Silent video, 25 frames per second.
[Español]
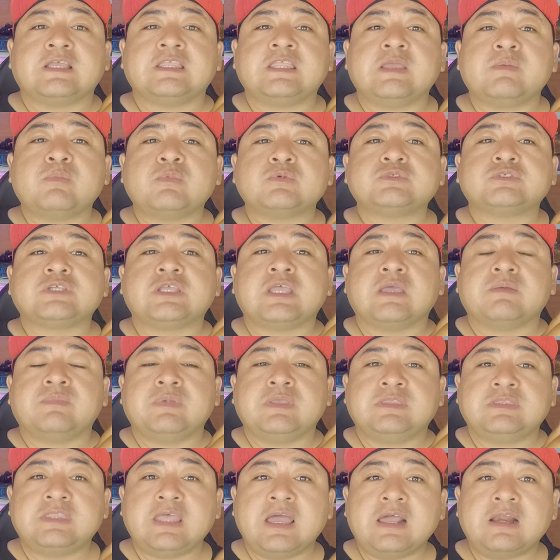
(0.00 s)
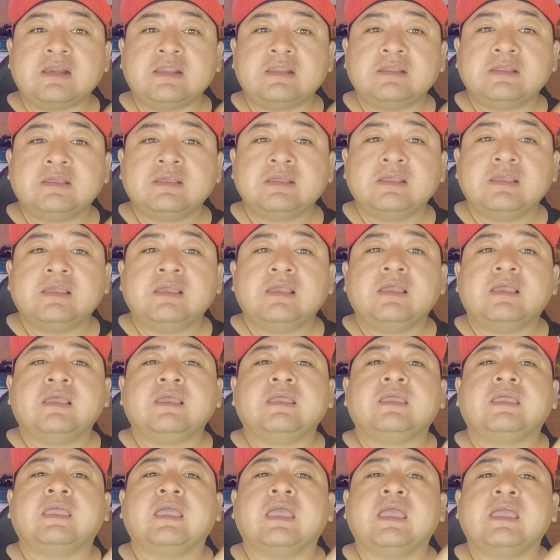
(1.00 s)
tenemos que evitar
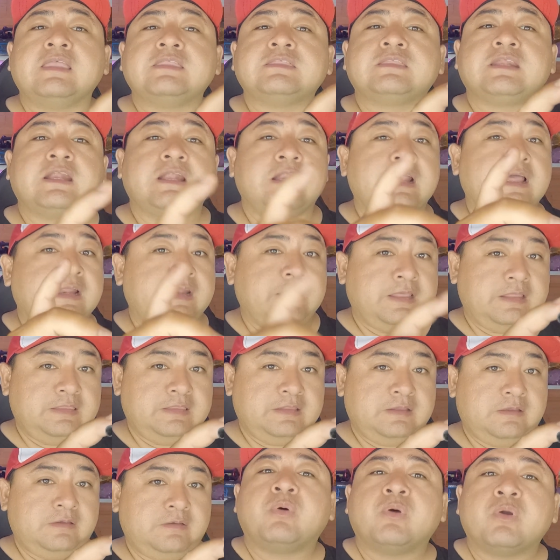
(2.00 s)
que entre la arena.